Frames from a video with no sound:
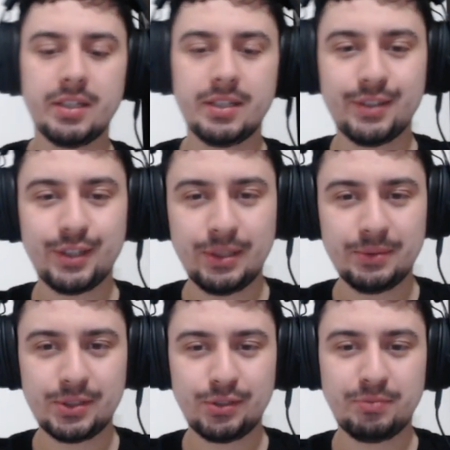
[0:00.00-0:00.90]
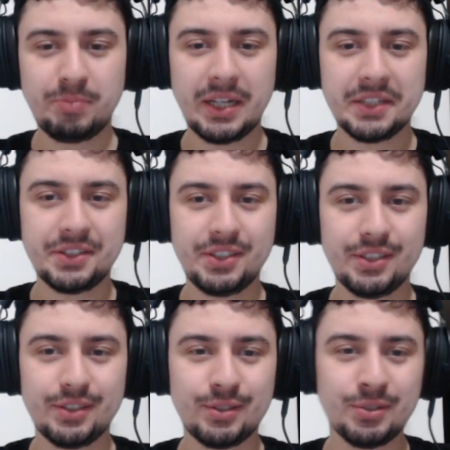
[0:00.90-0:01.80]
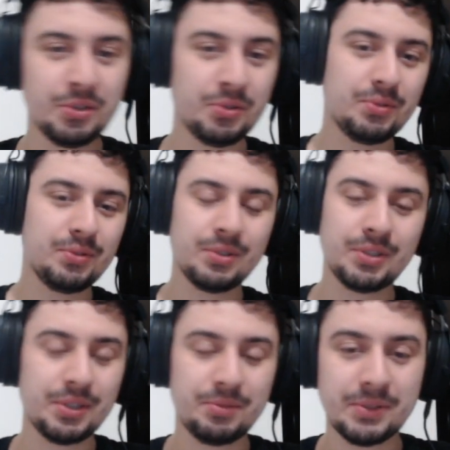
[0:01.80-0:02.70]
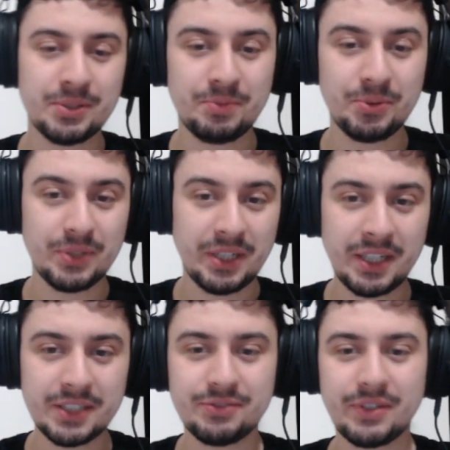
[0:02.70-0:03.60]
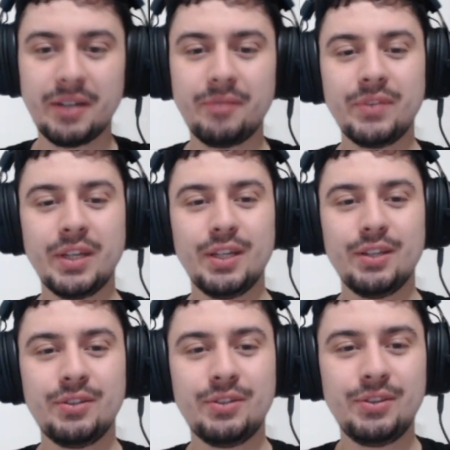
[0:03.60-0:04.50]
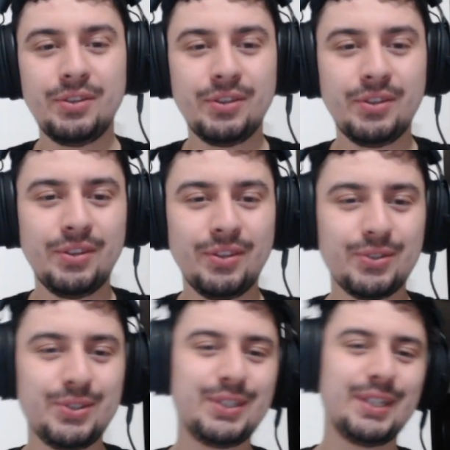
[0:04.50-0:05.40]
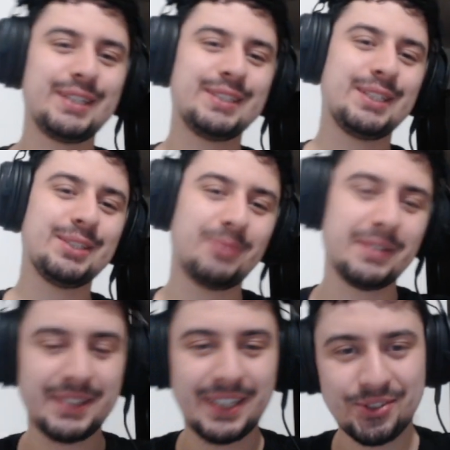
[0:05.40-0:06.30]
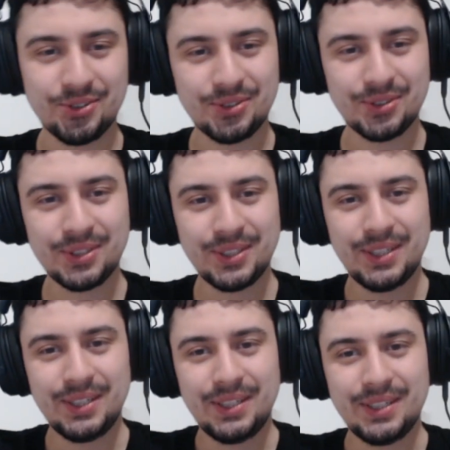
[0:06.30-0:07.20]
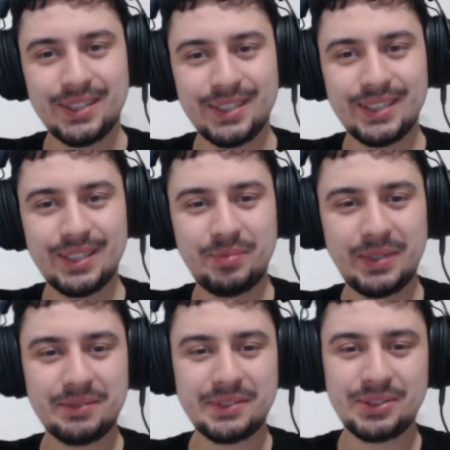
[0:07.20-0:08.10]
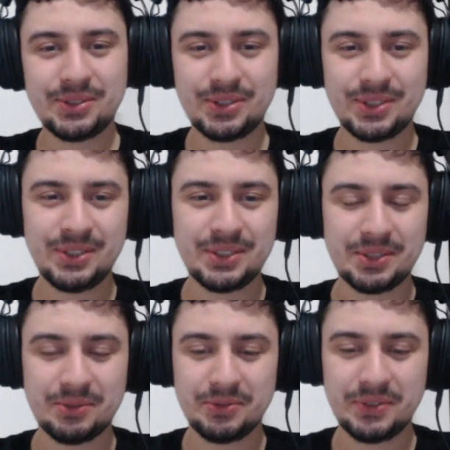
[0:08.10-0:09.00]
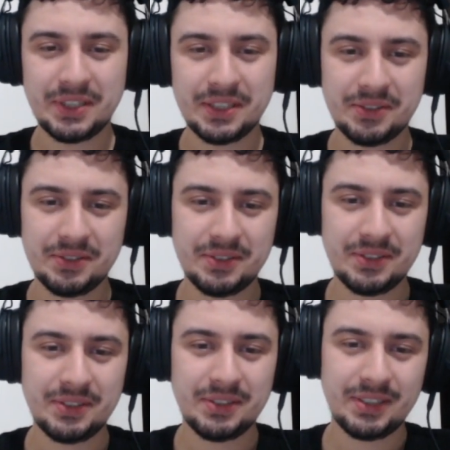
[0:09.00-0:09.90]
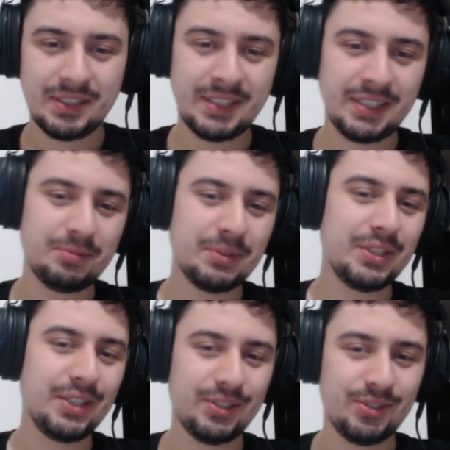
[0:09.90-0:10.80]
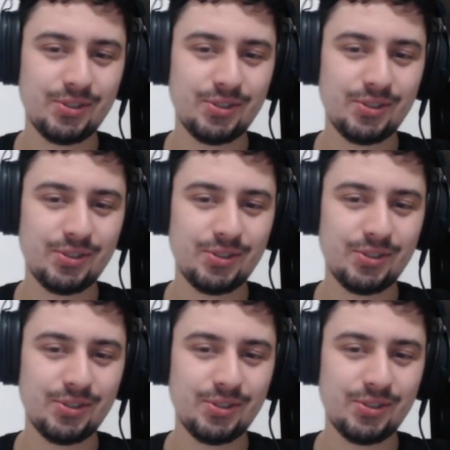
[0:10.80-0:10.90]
Natomiast w partii Hetman zbił na H2, no i teraz Hetman D6. Naprawdę coś niesamowitego. Hetman G1